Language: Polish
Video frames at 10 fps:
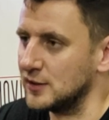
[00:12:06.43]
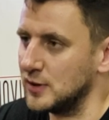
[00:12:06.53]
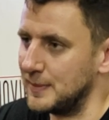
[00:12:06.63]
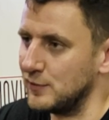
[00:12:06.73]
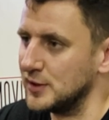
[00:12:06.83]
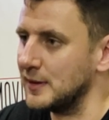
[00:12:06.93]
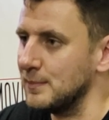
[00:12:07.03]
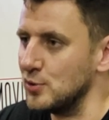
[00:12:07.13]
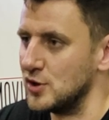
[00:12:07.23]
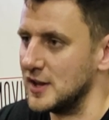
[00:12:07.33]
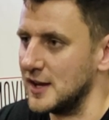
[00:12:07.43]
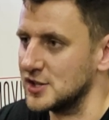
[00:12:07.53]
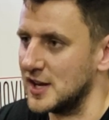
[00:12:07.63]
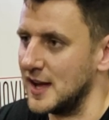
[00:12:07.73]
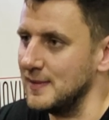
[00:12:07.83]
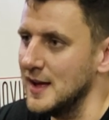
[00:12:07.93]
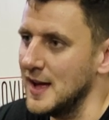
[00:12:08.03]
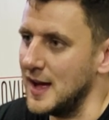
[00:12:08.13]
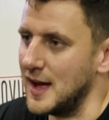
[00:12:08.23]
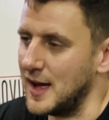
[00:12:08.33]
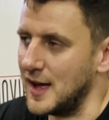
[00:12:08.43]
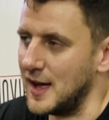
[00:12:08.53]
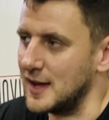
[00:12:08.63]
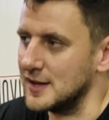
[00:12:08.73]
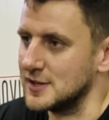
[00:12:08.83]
który pojawił się całkiem później, że, e,